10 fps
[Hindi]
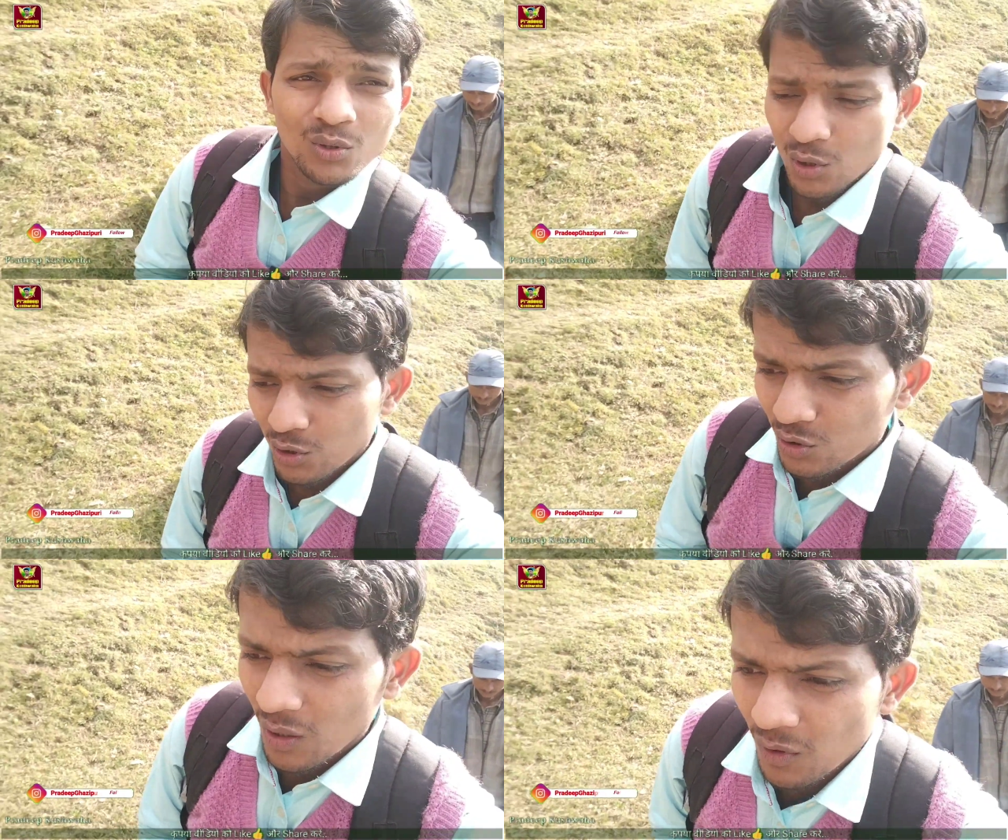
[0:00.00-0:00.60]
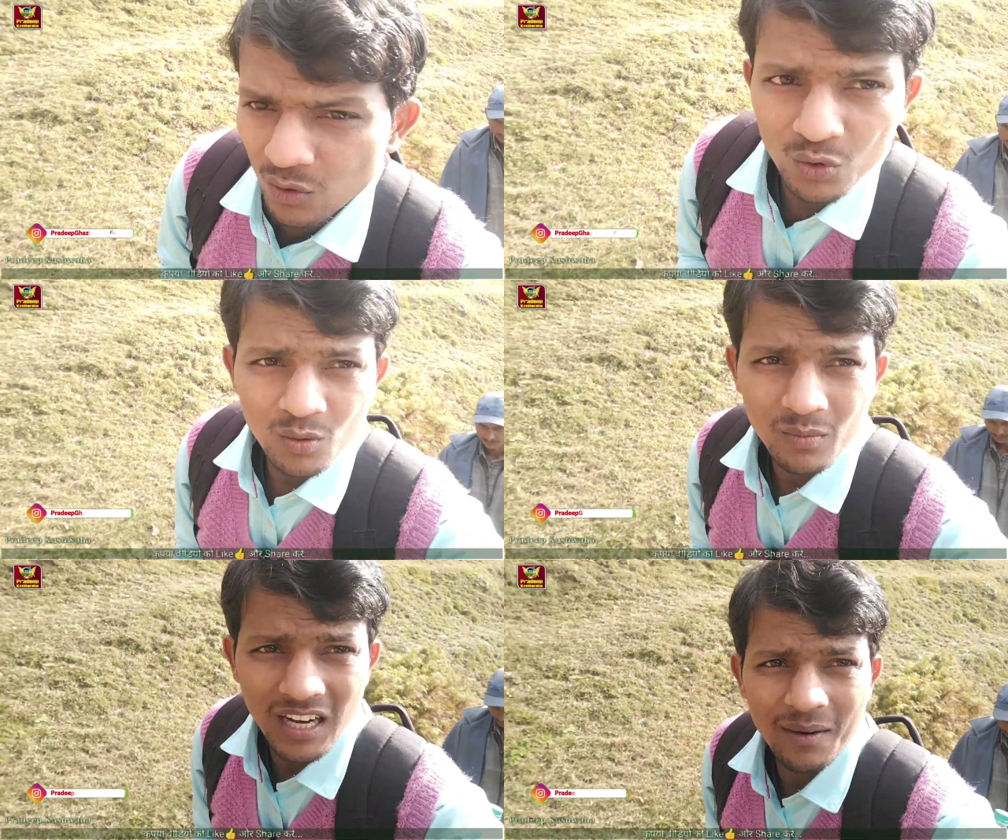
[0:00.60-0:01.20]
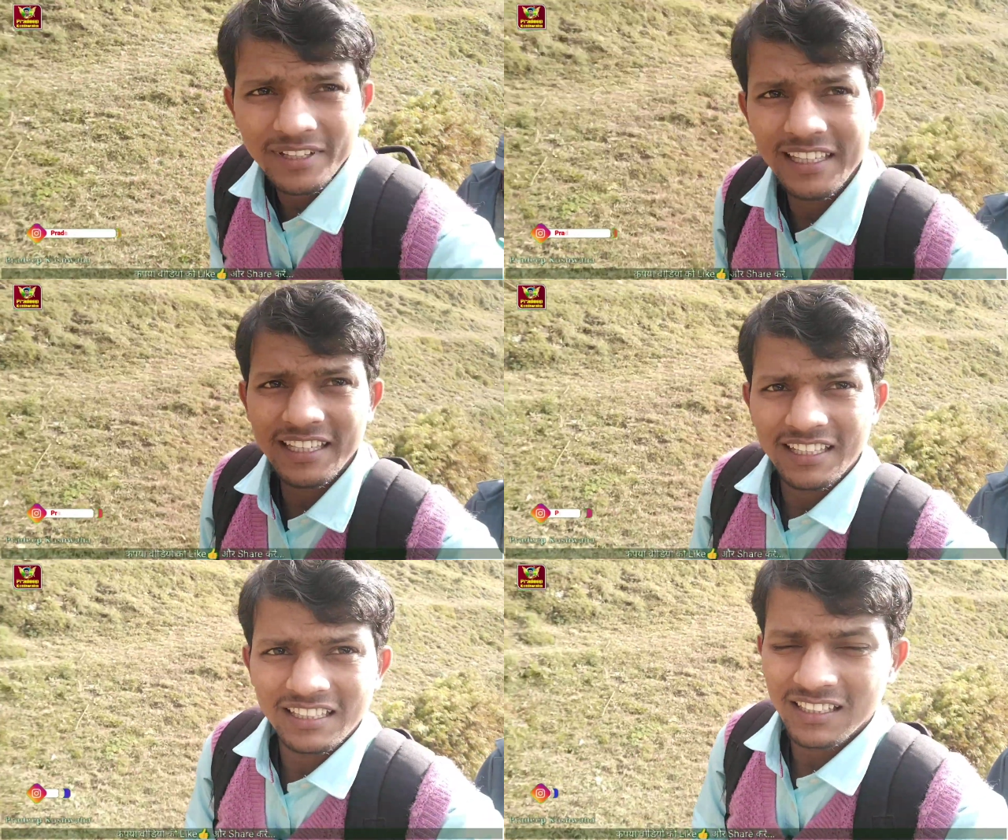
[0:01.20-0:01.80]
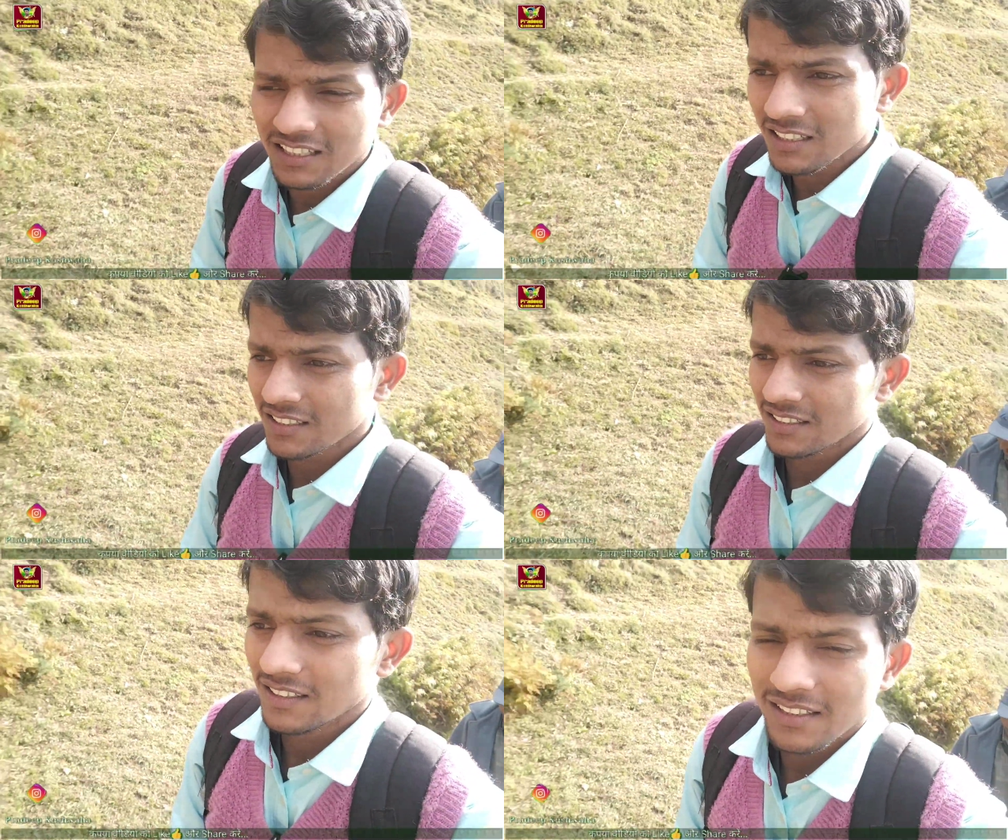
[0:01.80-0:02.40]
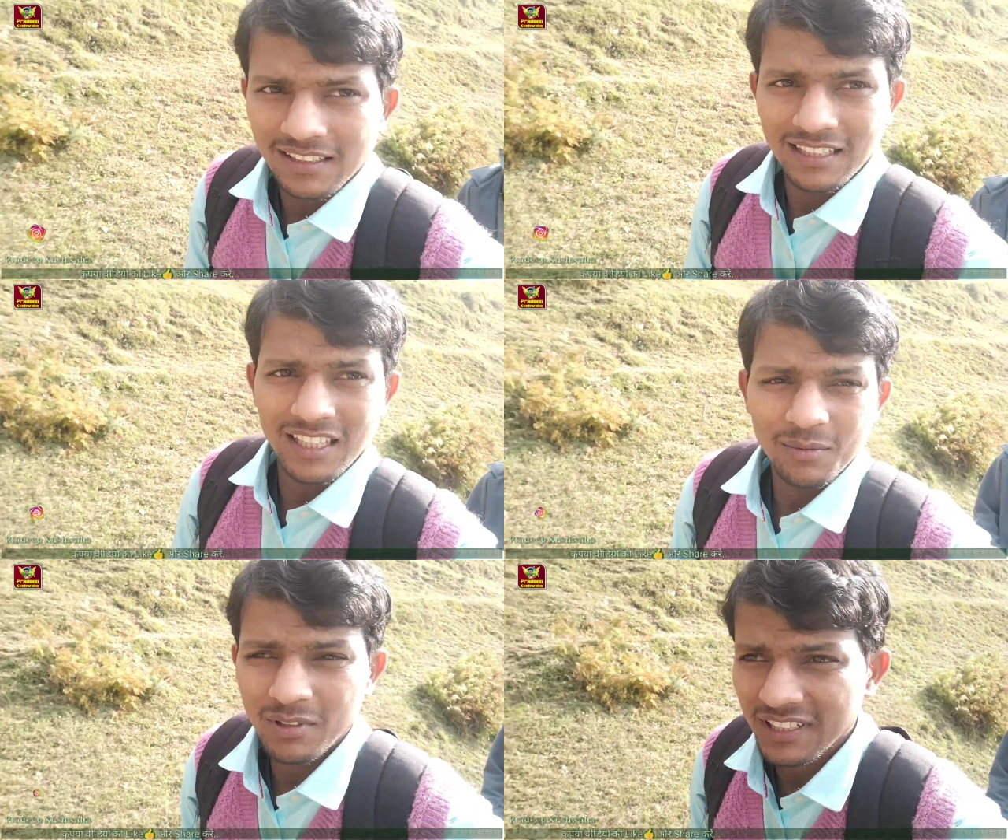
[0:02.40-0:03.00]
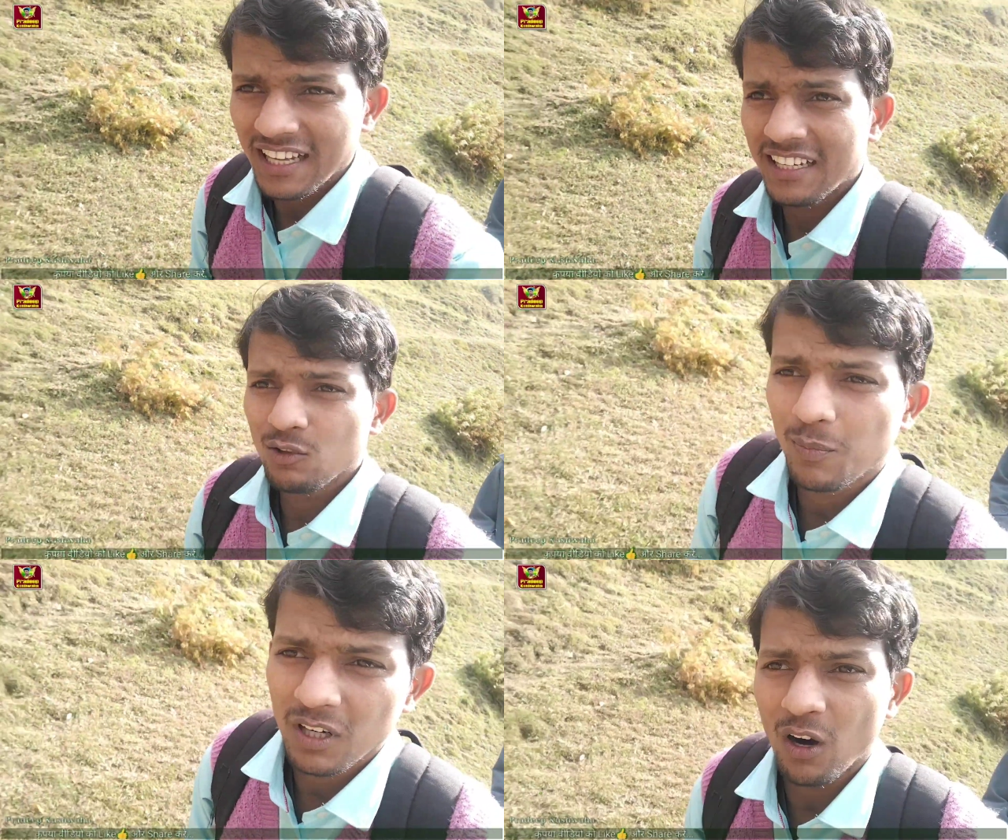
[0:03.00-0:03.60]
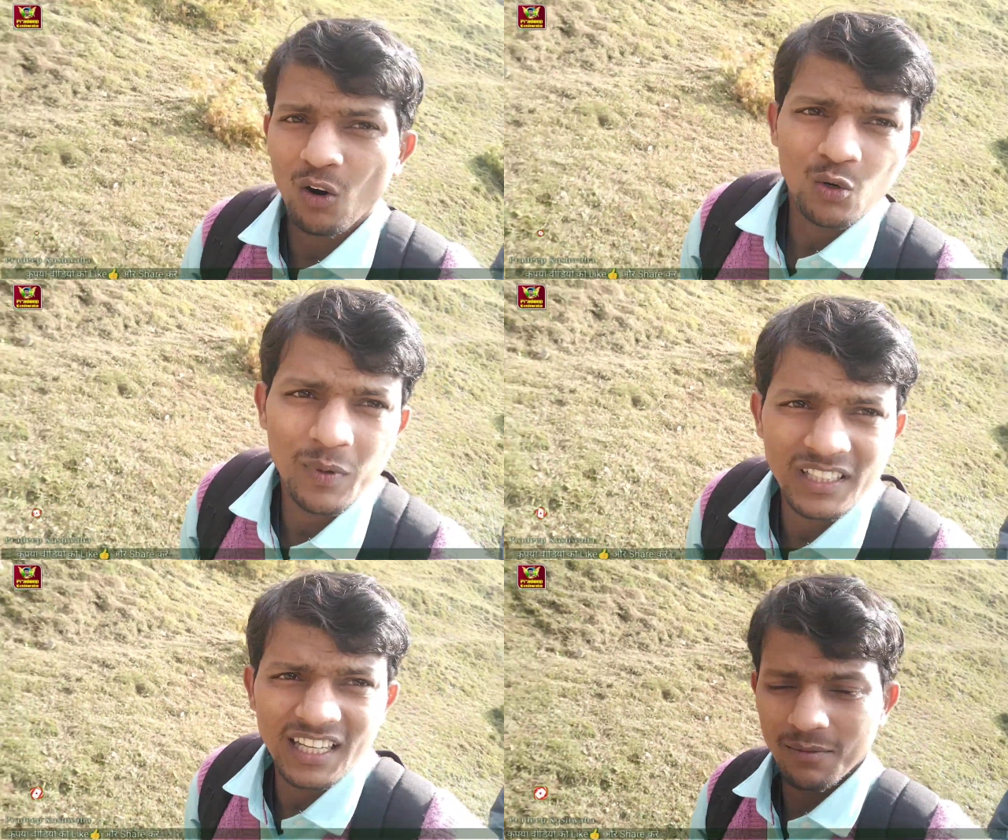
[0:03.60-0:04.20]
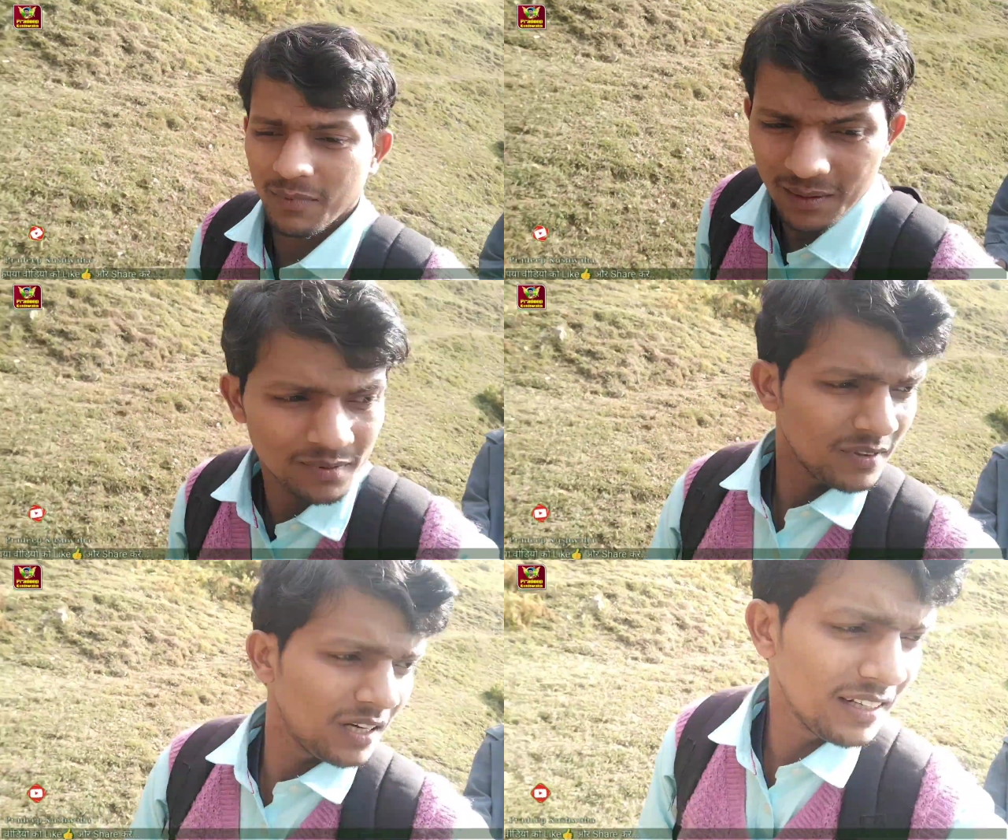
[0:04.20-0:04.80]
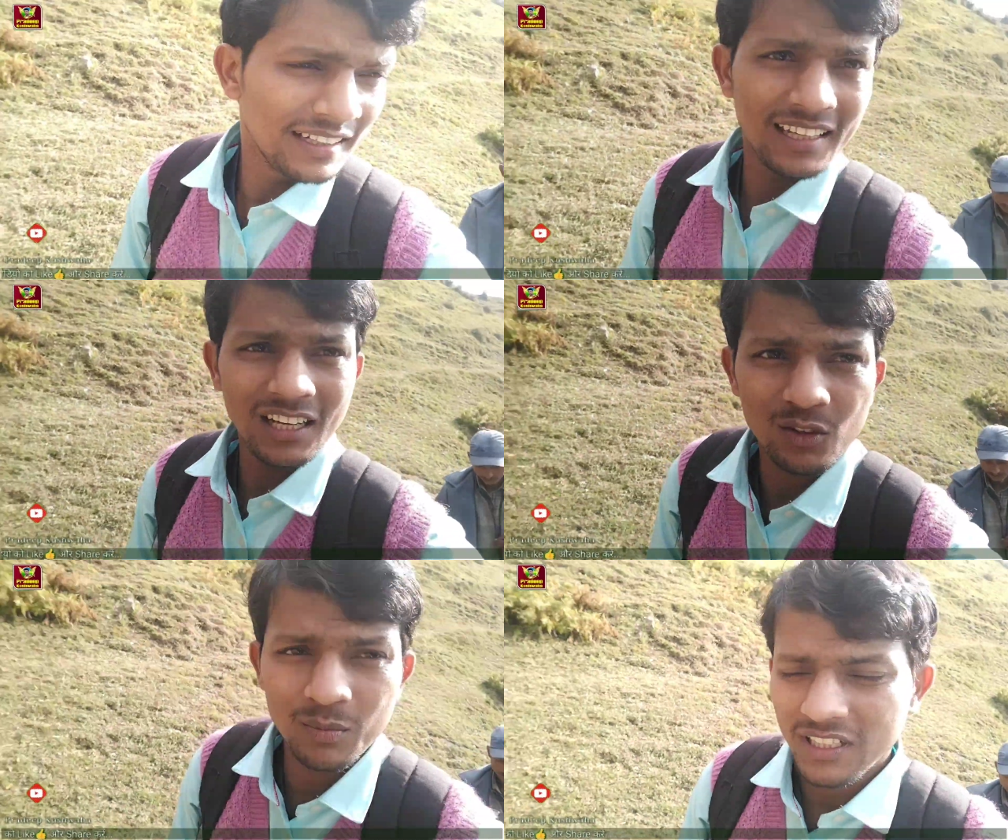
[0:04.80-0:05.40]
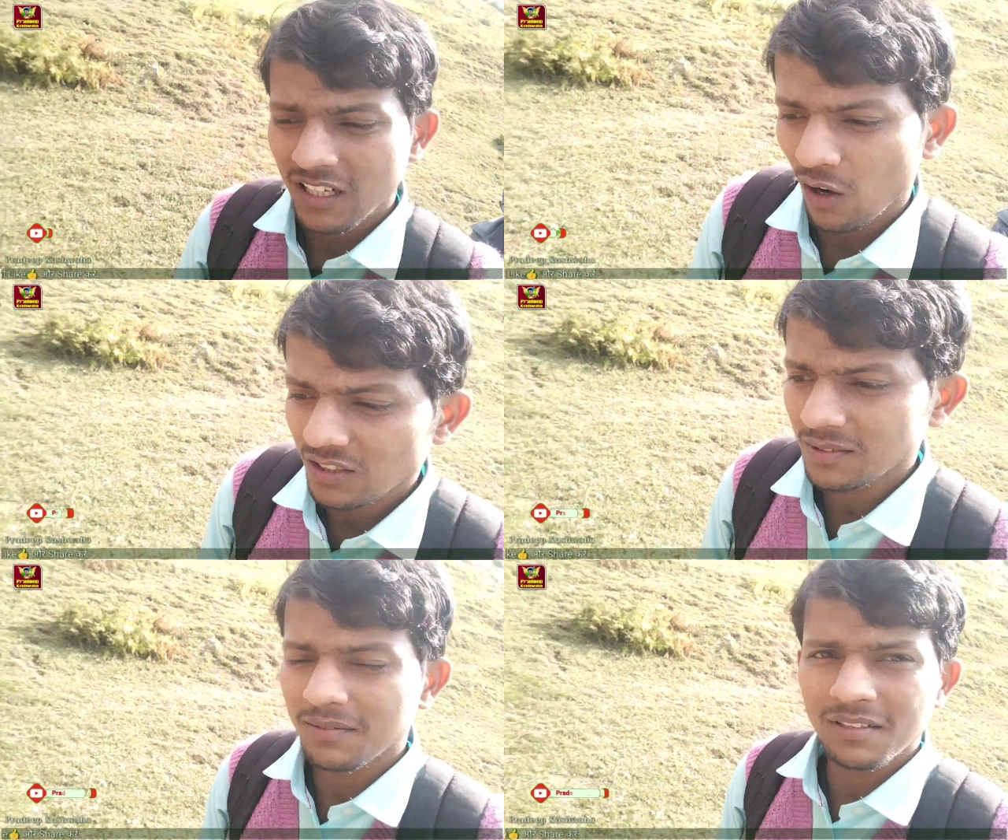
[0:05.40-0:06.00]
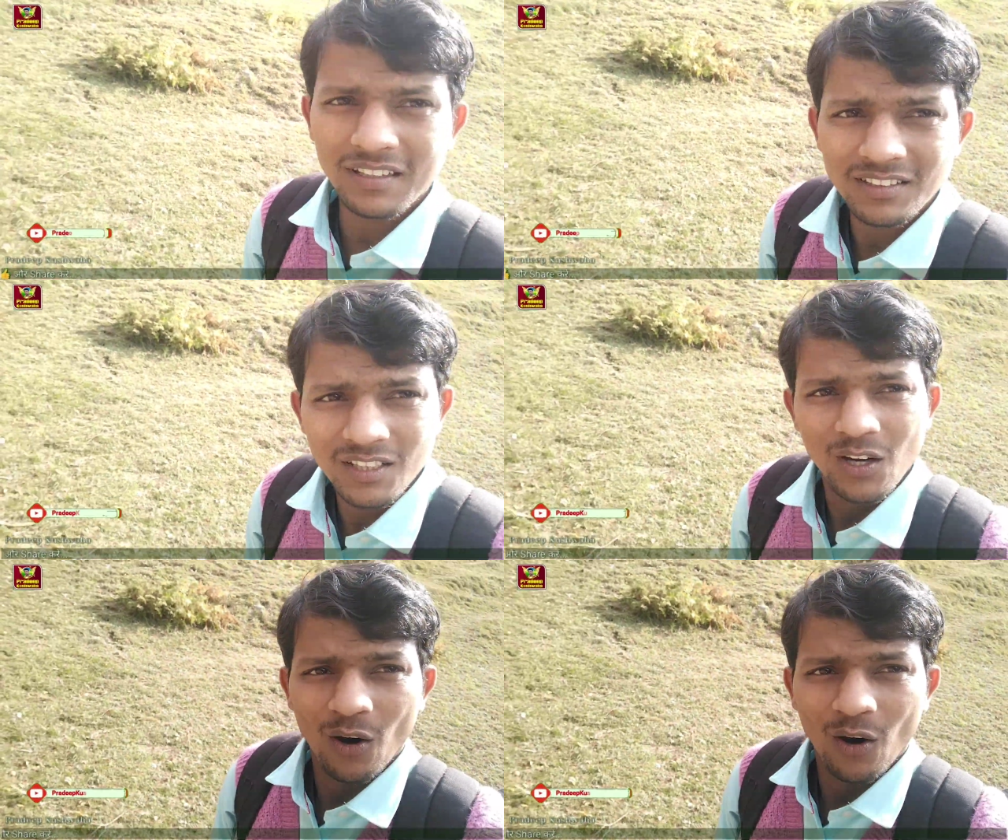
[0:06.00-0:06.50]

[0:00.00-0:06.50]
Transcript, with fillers: तो दोस्तों हम लोग घूम घाम के अब जा रहे हैं ऊपर और ऊपर जा रहे हैं बर्फ़ का नज़ारा घूमने और सबसे बड़ी बात